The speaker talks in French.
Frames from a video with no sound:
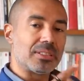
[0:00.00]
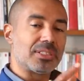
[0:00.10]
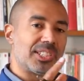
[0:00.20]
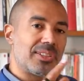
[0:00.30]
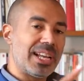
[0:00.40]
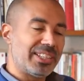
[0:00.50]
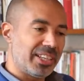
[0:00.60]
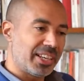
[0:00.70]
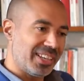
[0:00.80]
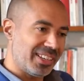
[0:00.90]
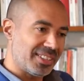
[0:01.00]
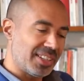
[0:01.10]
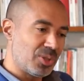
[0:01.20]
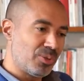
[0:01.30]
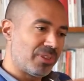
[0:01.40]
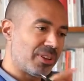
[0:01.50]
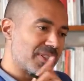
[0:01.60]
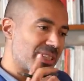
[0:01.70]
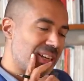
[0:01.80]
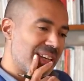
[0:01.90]
sans la décrire, cette
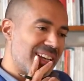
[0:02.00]
souffrance,